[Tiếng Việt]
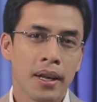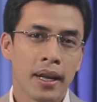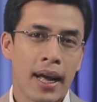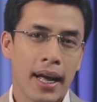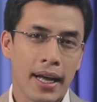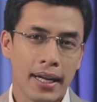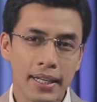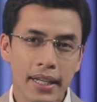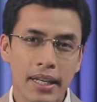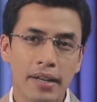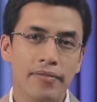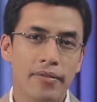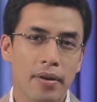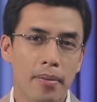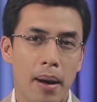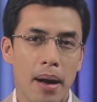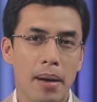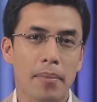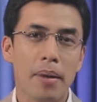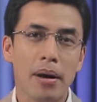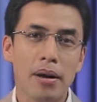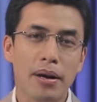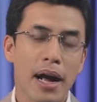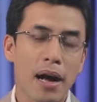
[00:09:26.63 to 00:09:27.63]
Hãy nhìn vào
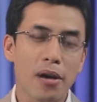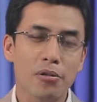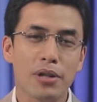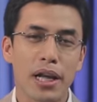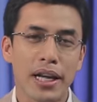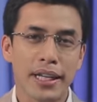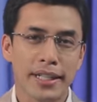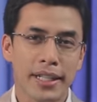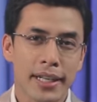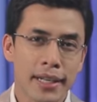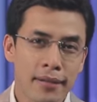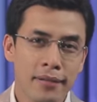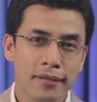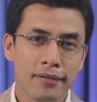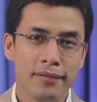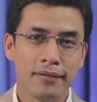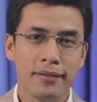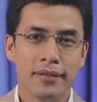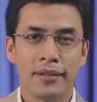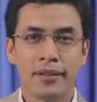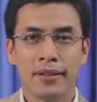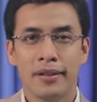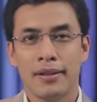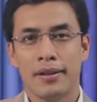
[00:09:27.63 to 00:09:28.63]
bản báo cáo tài chính,
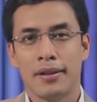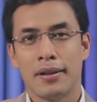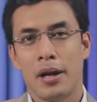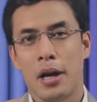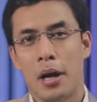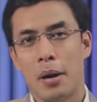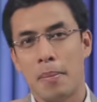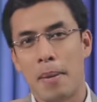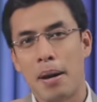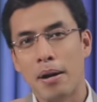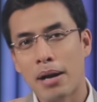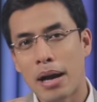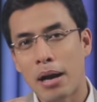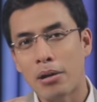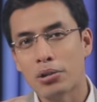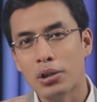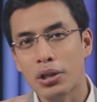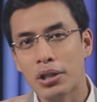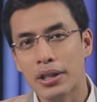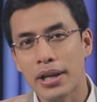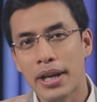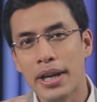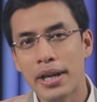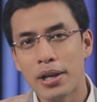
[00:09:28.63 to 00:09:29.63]
báo cáo
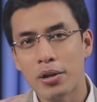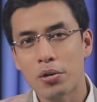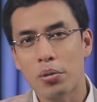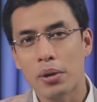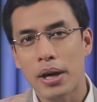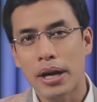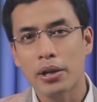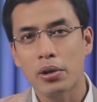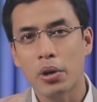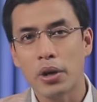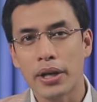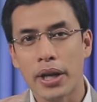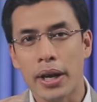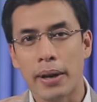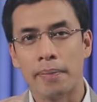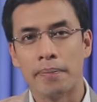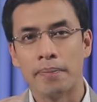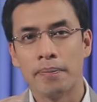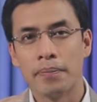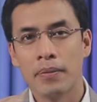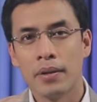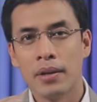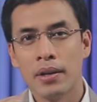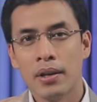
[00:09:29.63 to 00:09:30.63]
thường niên của các doanh
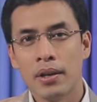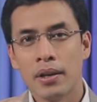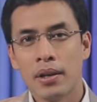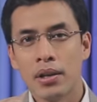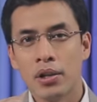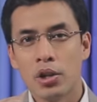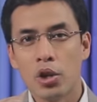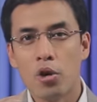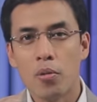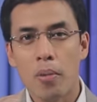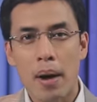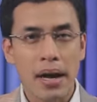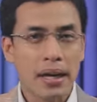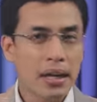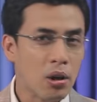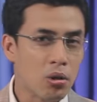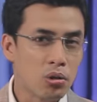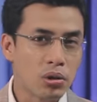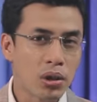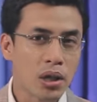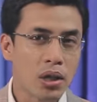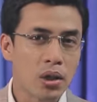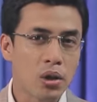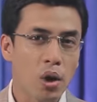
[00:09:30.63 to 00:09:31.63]
nghiệp. Dù bạn
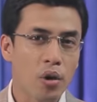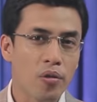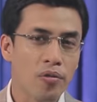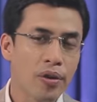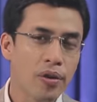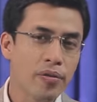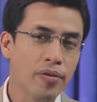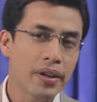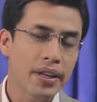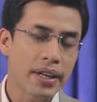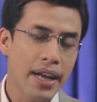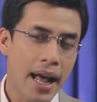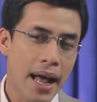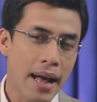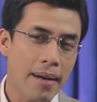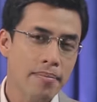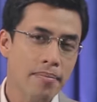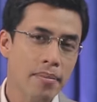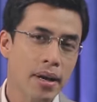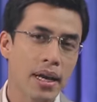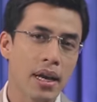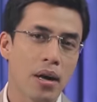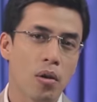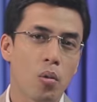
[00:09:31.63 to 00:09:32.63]
đầu tư cổ phiếu Việt
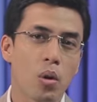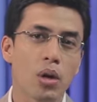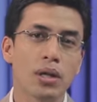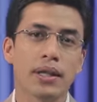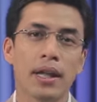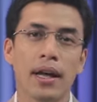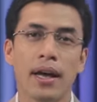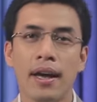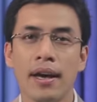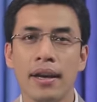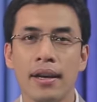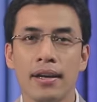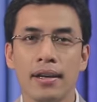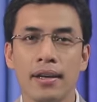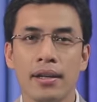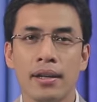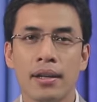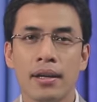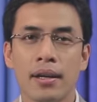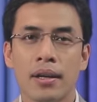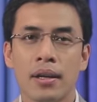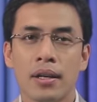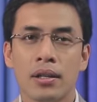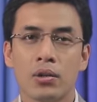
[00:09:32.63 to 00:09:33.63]
Nam hay là quốc tế,
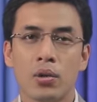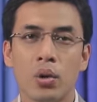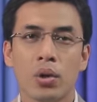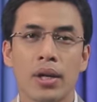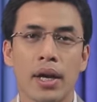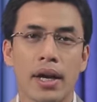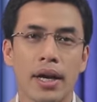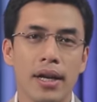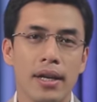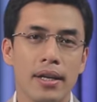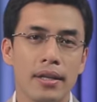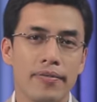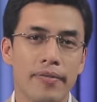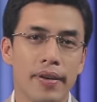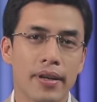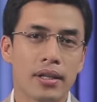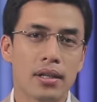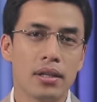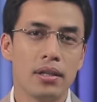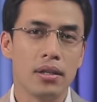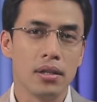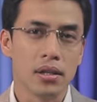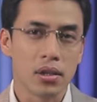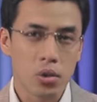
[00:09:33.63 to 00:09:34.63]
tôi nghĩ việc
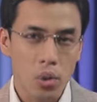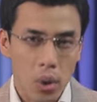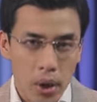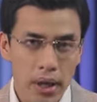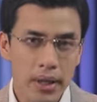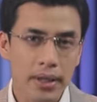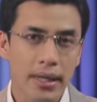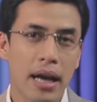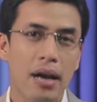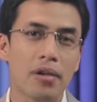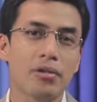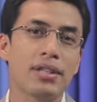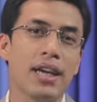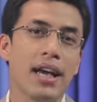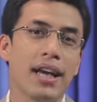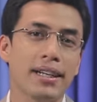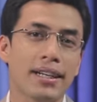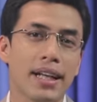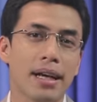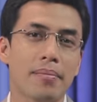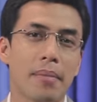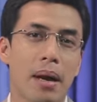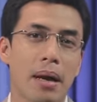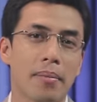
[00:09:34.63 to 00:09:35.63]
thường xuyên theo
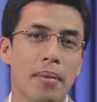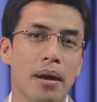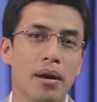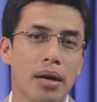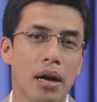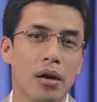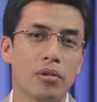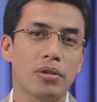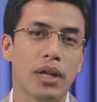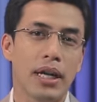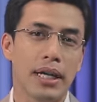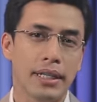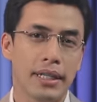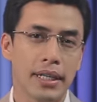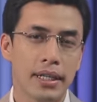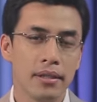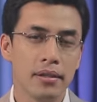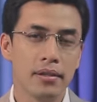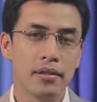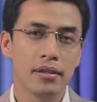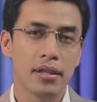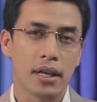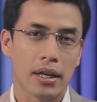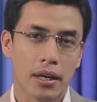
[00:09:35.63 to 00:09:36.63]
sát các bản báo cáo tài
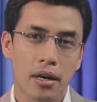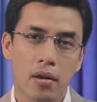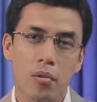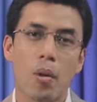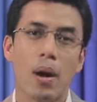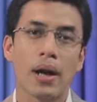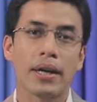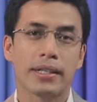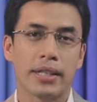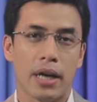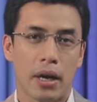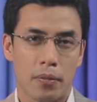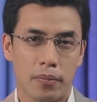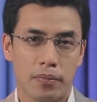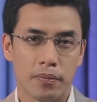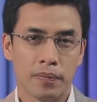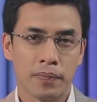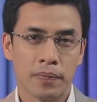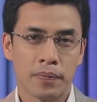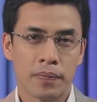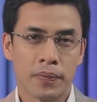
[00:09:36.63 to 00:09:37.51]
chính sẽ rất quan trọng.